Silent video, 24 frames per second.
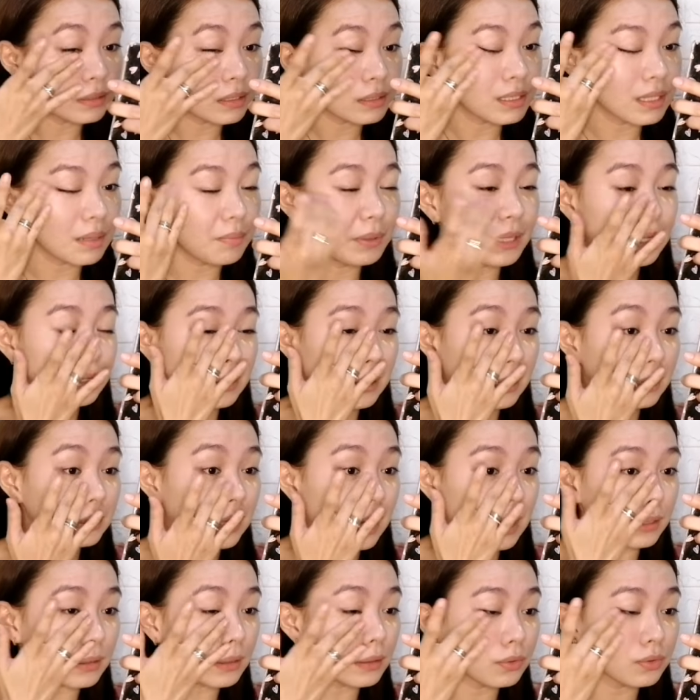Tapos i-blend lang
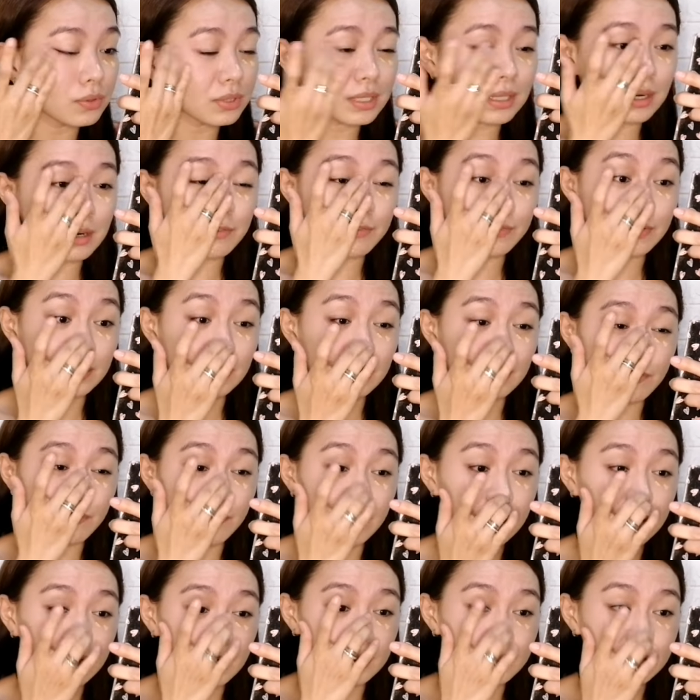natin. Use your
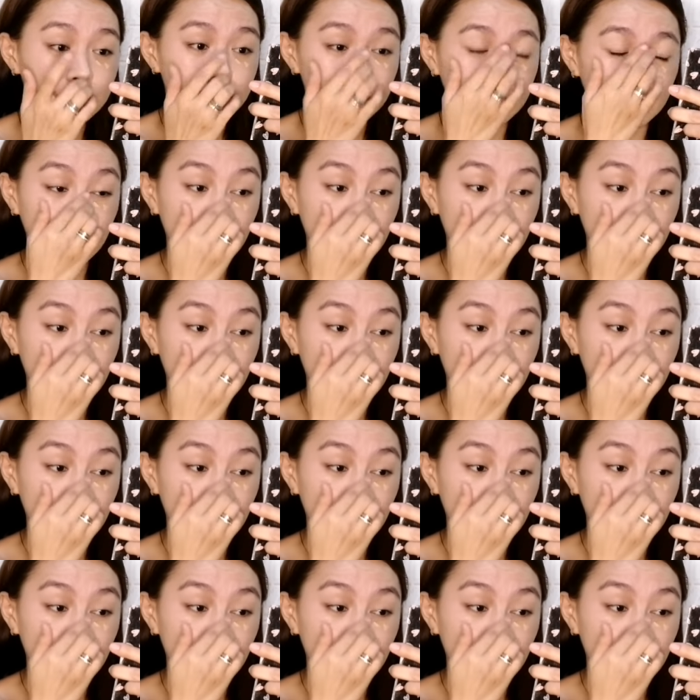fingers.